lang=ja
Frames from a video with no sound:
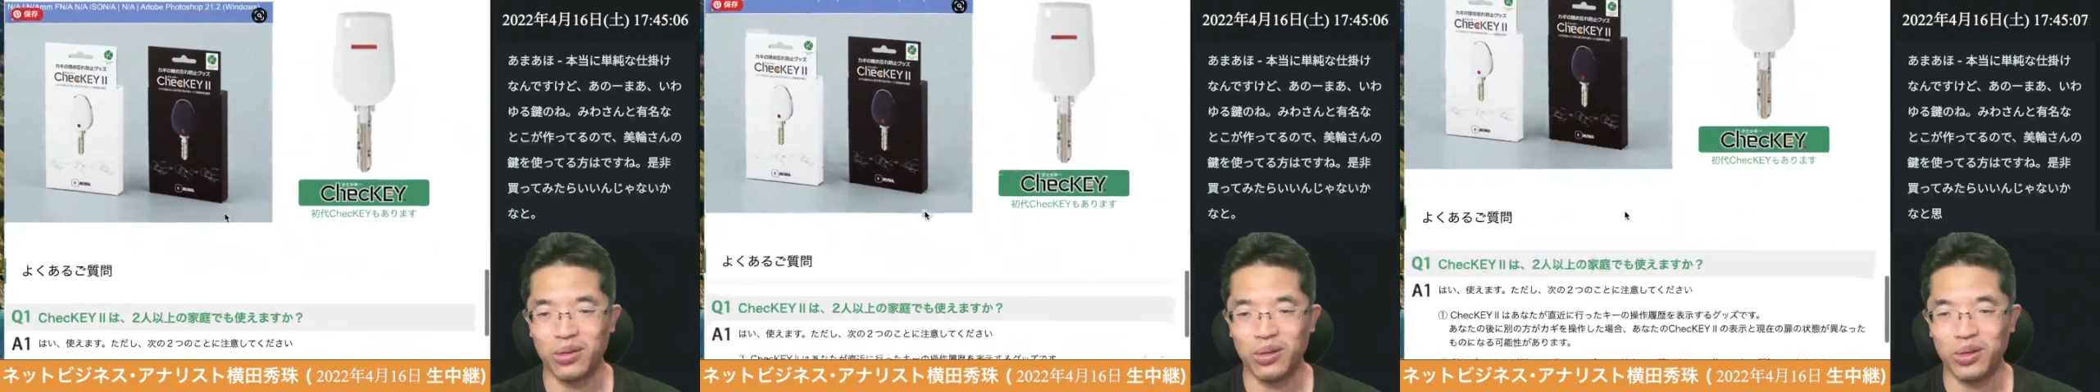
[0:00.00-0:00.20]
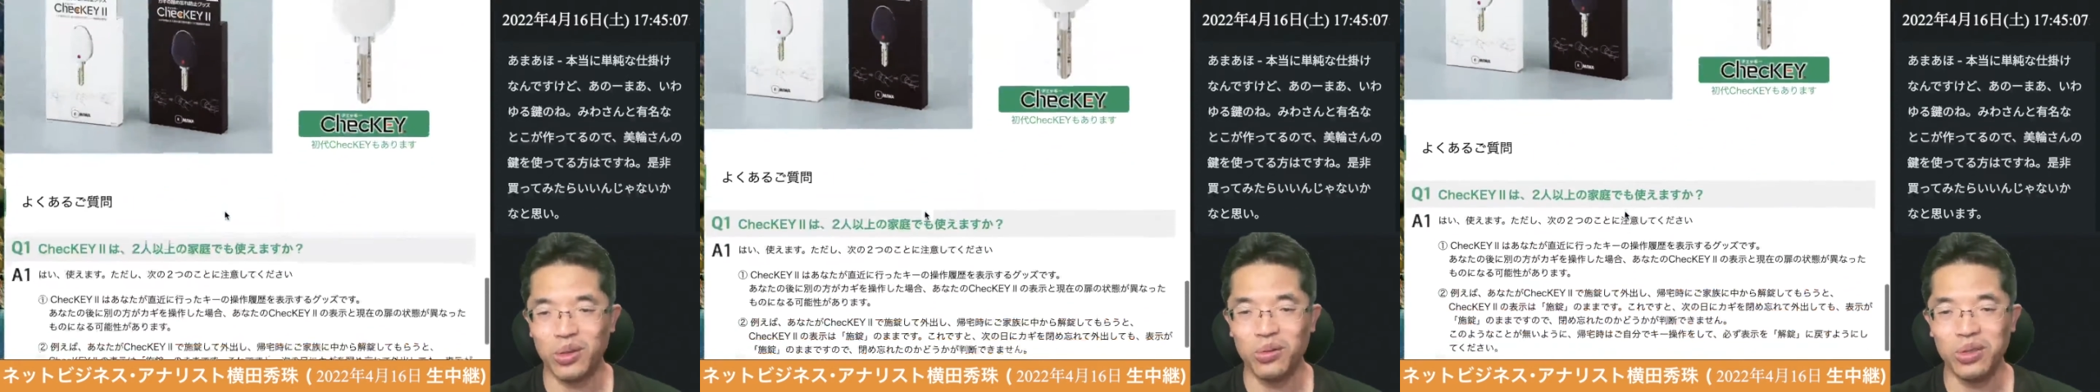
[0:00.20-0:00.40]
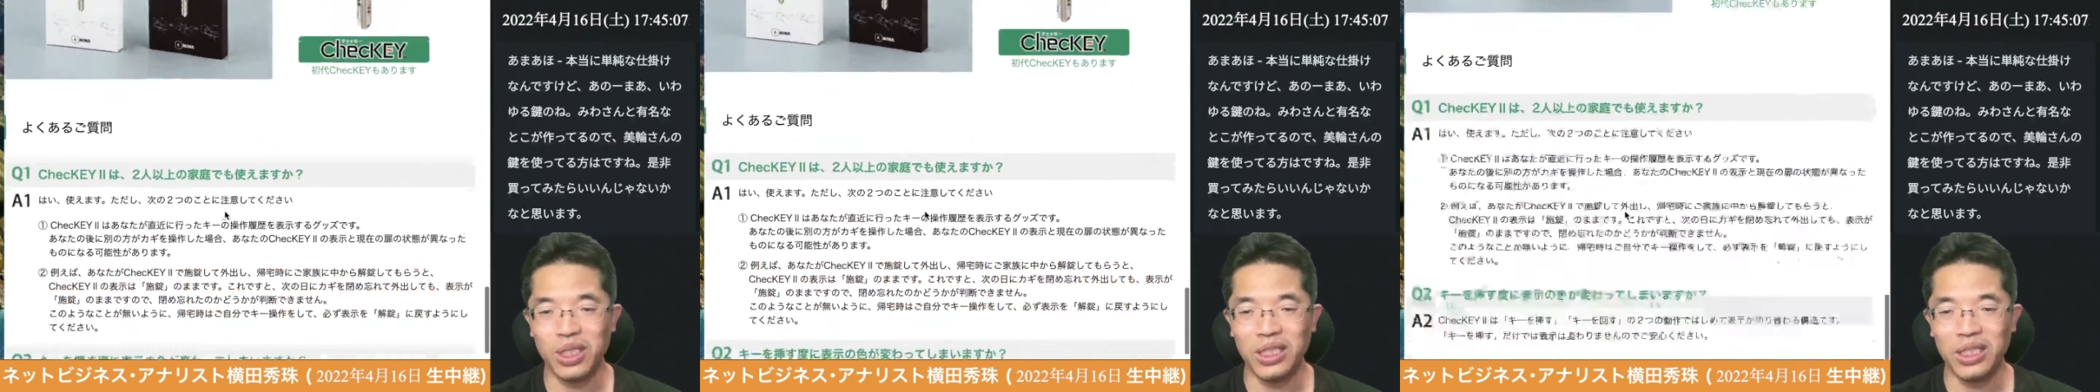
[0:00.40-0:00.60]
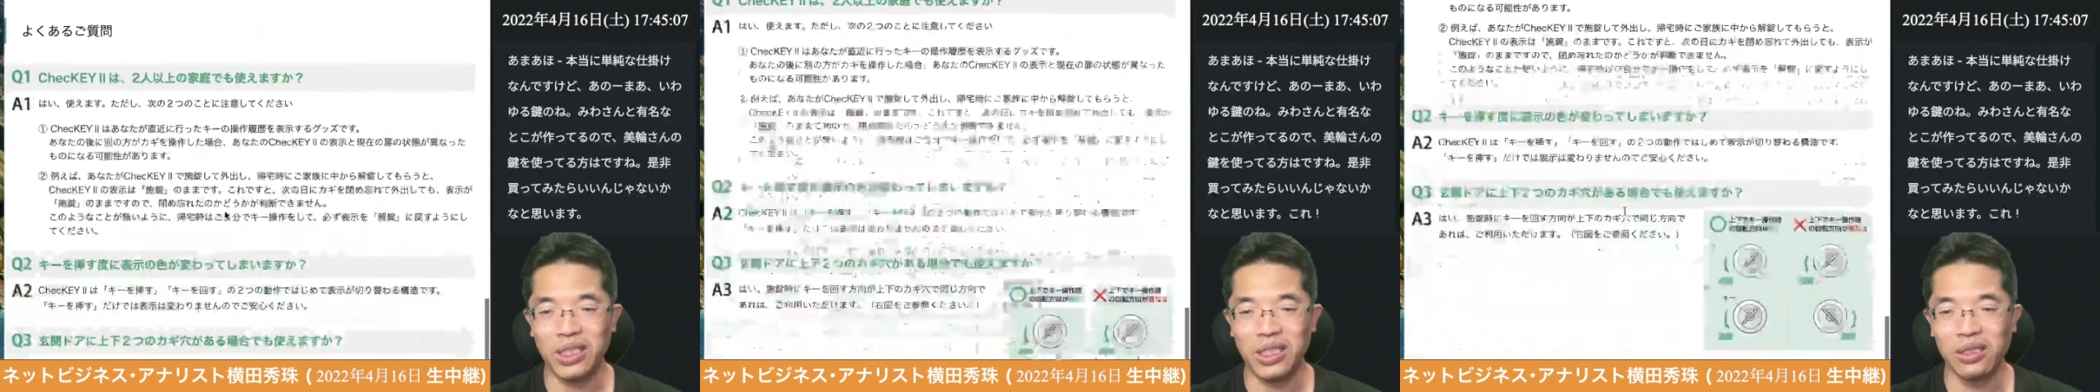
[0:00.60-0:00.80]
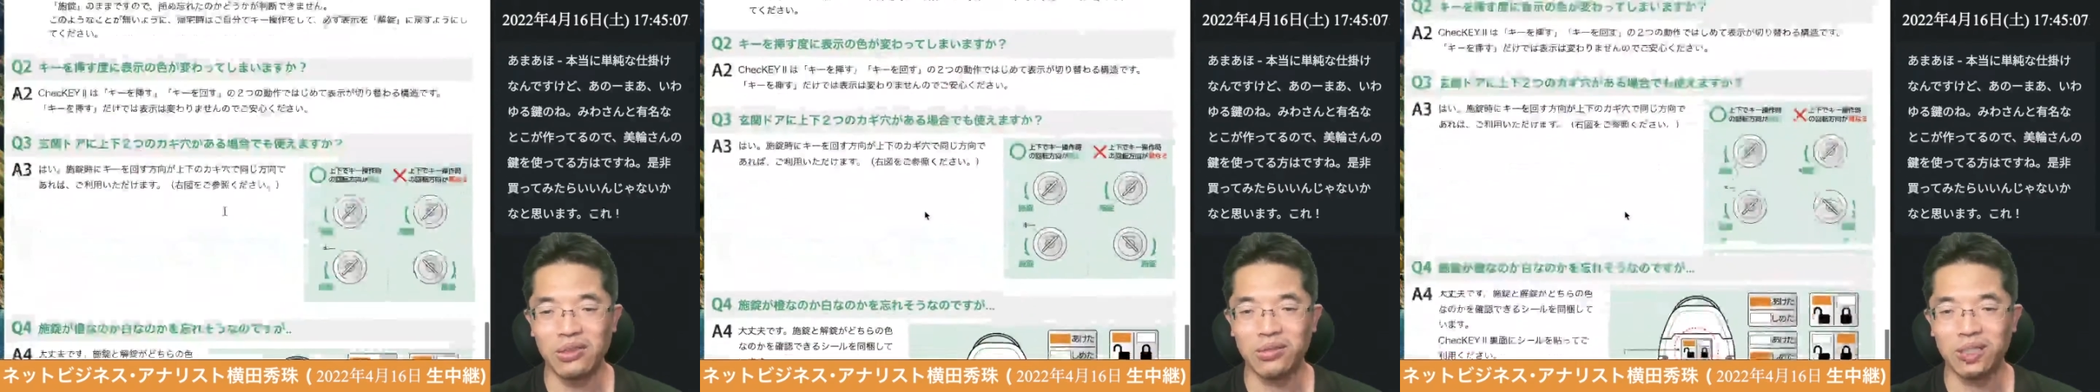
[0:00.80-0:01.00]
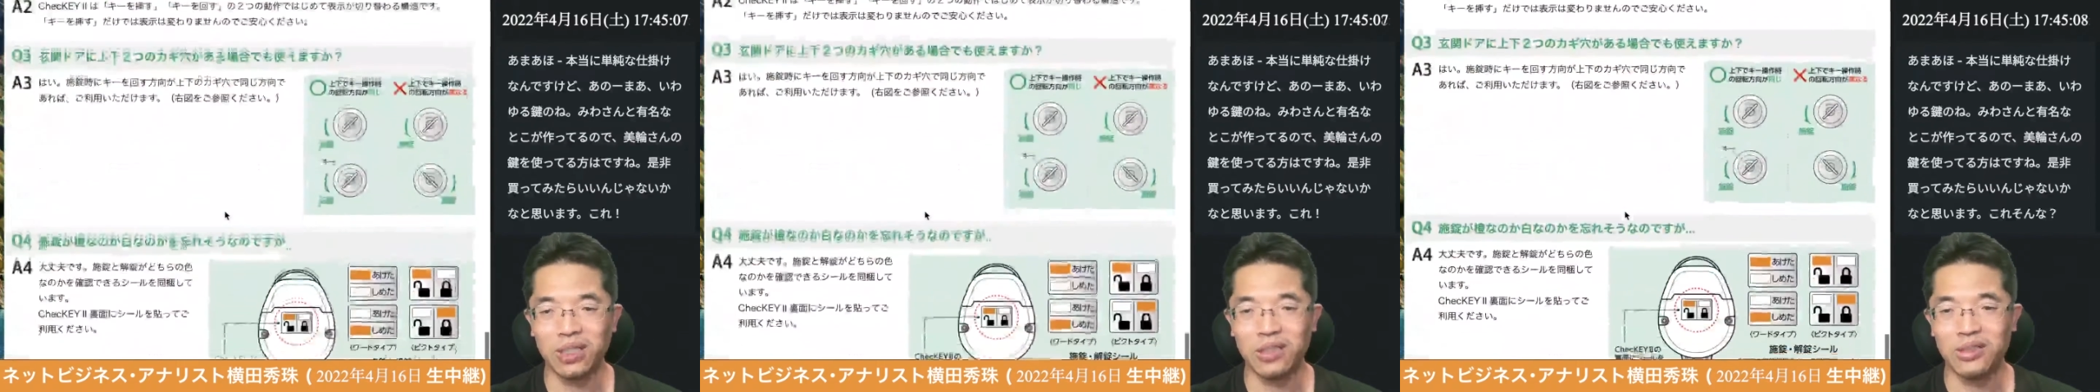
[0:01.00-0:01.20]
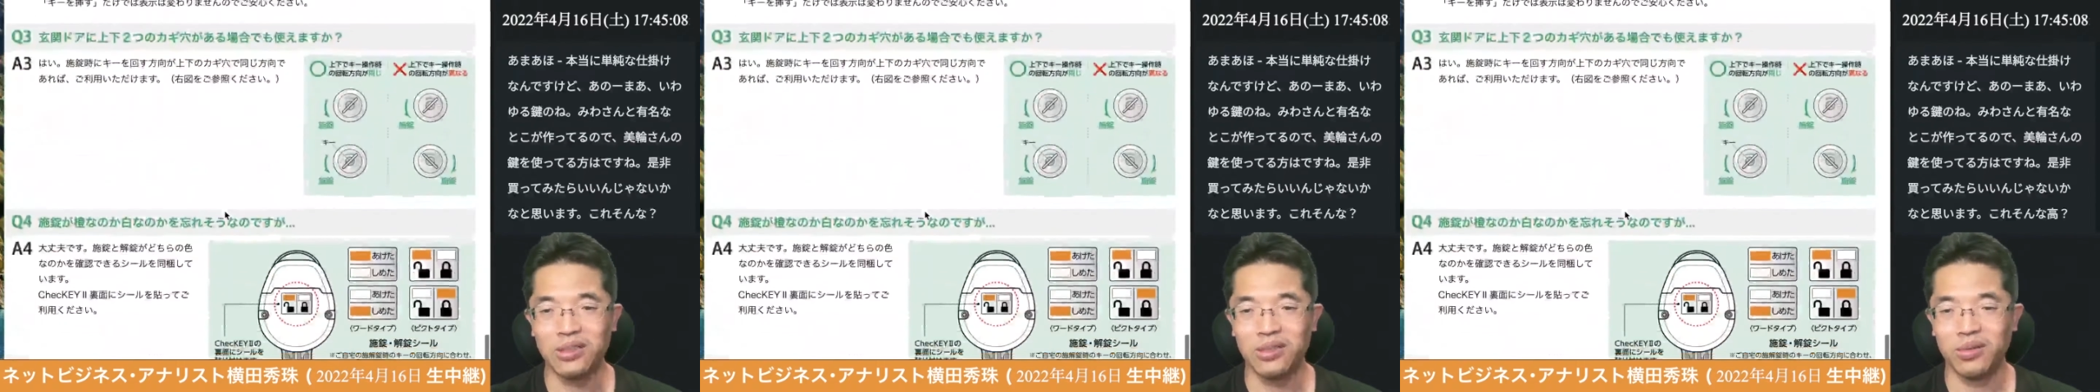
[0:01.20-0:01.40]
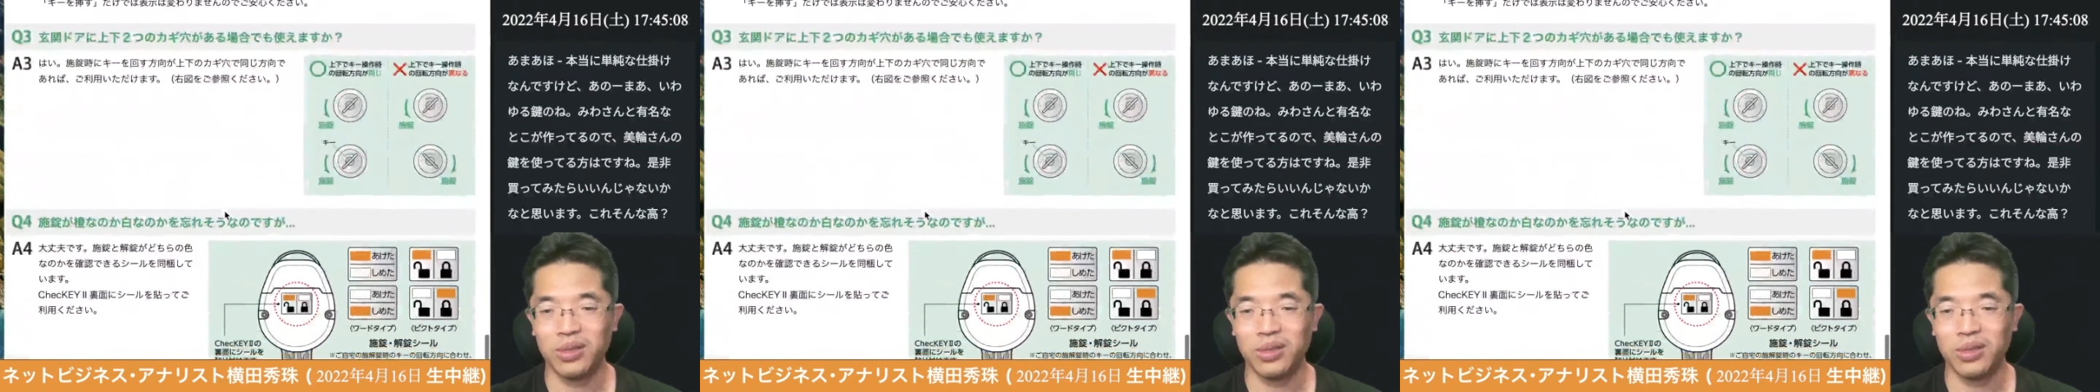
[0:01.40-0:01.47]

これそんなに高くないんですよ。